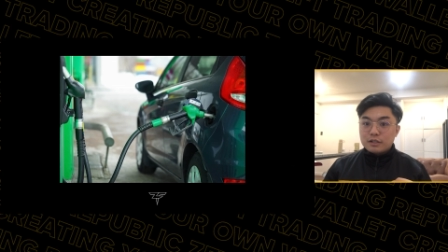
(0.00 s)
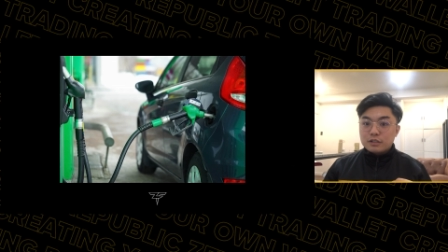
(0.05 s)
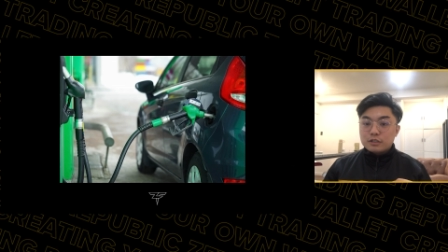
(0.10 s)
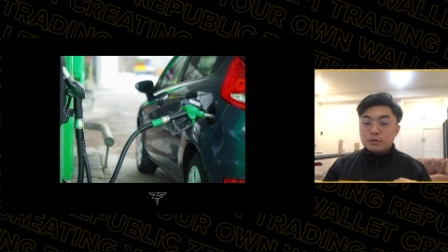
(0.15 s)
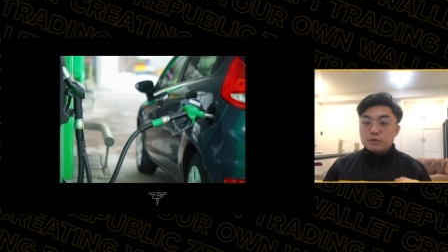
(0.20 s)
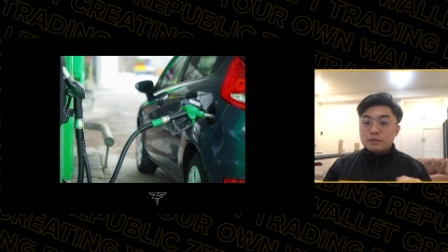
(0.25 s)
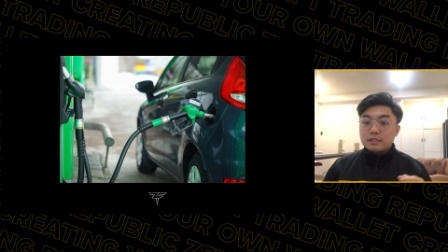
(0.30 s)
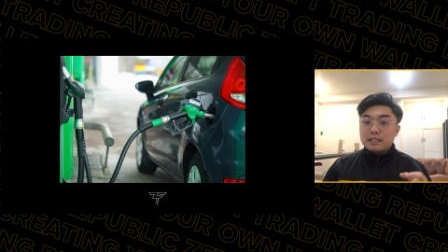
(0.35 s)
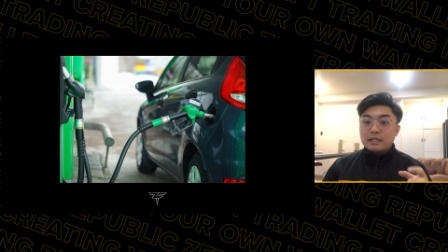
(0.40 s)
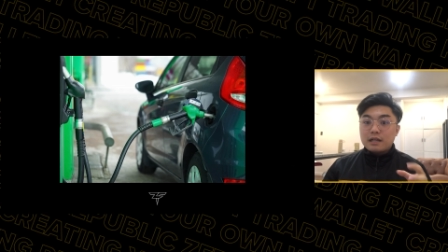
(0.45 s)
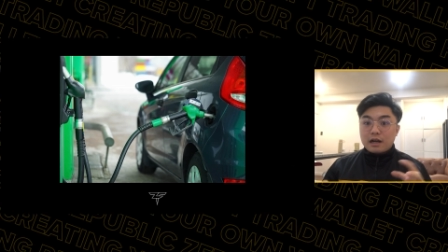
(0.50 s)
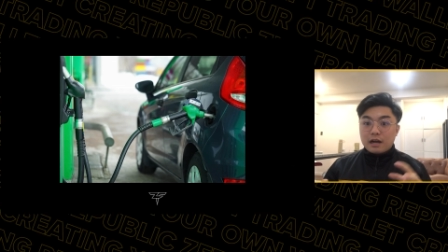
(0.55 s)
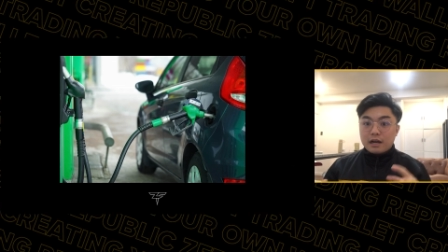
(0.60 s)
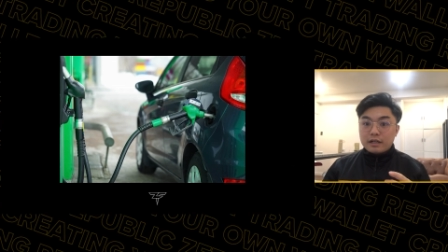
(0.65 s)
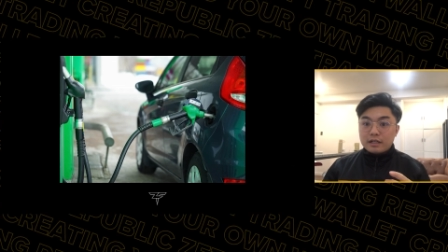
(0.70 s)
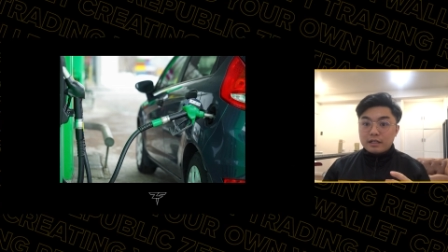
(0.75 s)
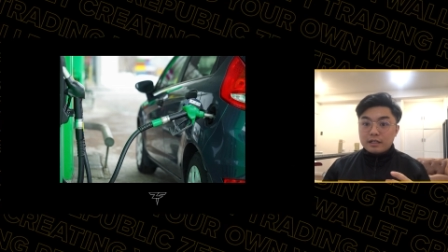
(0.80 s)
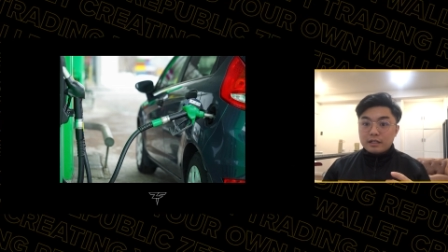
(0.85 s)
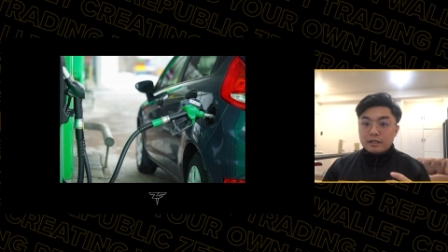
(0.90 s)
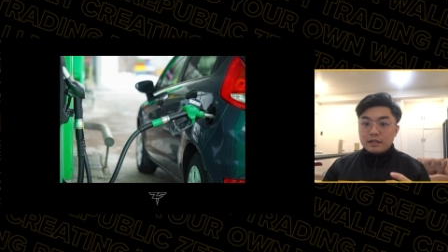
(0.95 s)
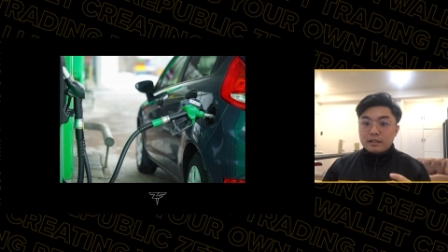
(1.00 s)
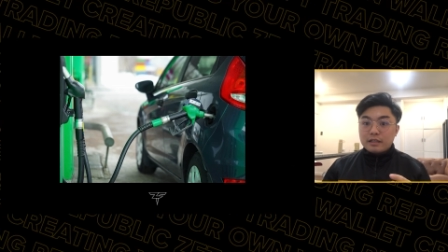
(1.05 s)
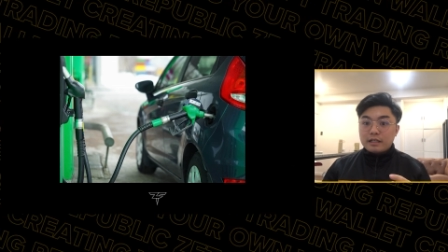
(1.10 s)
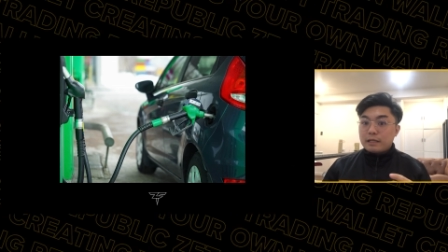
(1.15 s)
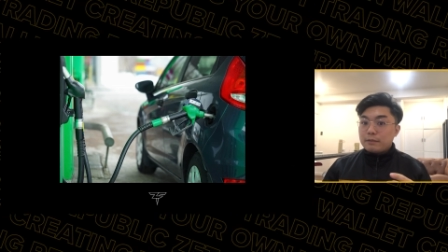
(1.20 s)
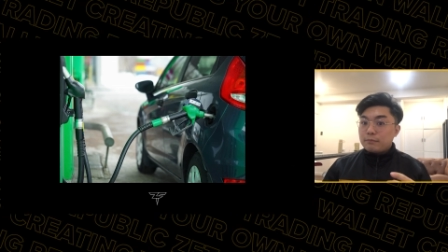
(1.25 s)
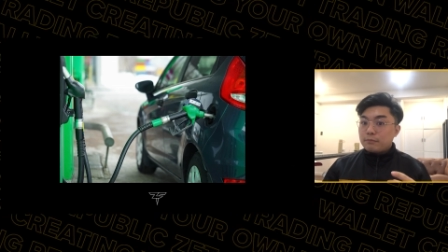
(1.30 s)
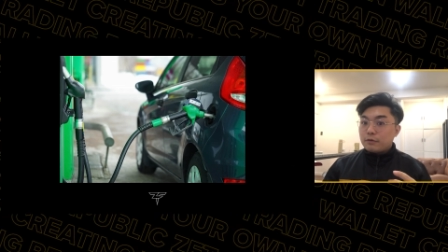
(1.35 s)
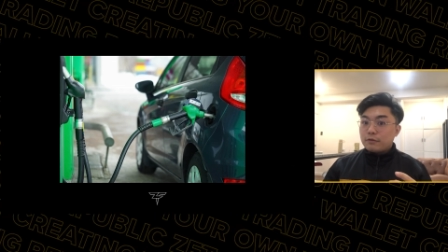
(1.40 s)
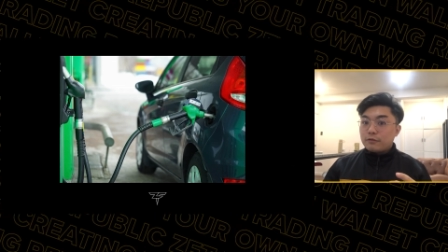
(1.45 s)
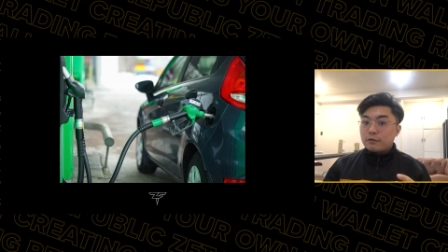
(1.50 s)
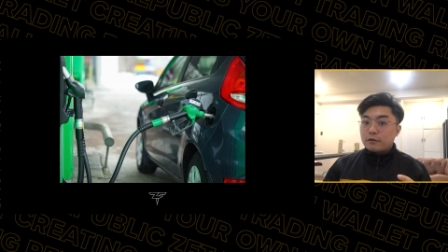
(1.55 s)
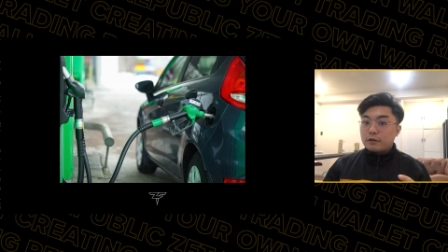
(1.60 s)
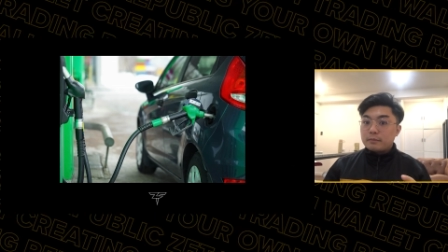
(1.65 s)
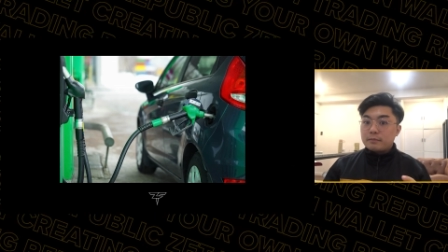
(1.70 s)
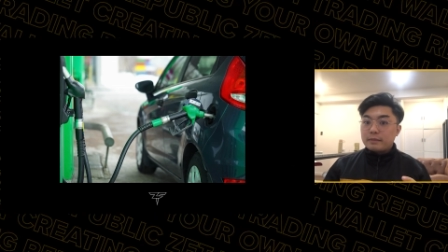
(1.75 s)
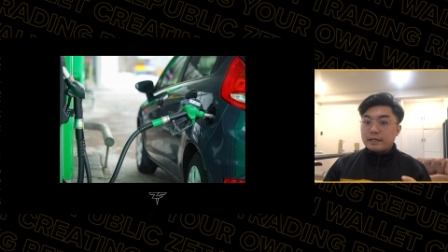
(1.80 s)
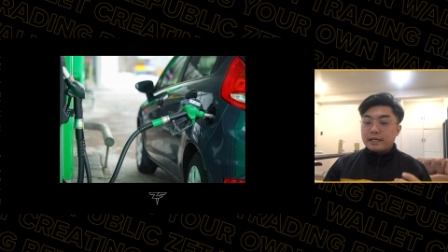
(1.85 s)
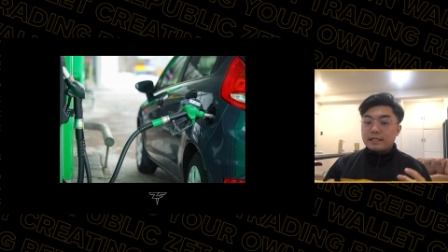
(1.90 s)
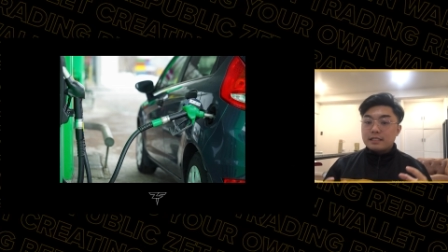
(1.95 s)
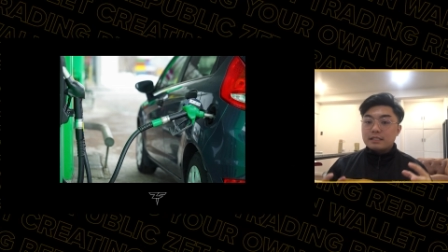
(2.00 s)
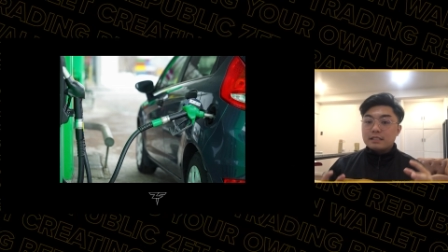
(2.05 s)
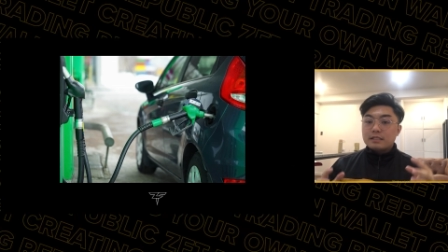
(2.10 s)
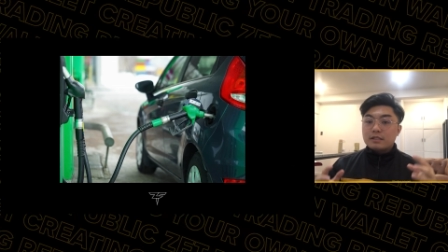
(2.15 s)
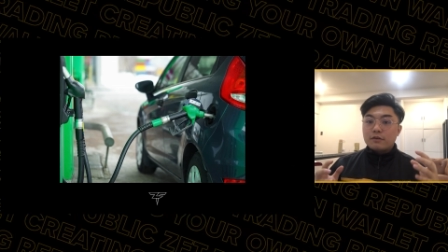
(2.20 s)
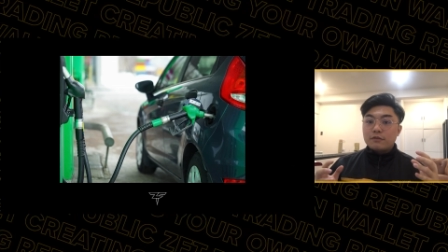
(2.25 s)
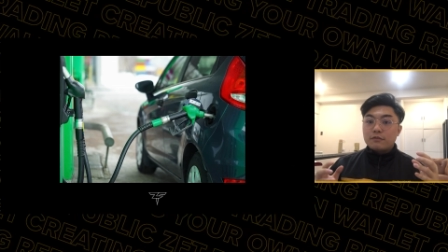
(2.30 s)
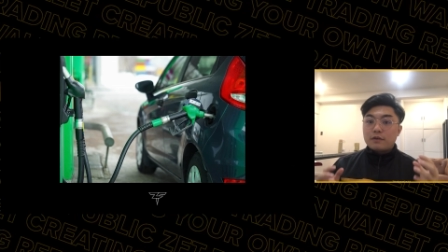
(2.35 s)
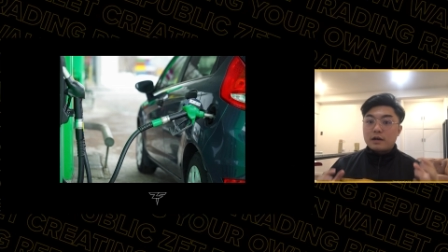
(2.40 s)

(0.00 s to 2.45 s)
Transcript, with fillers: so the car can perform its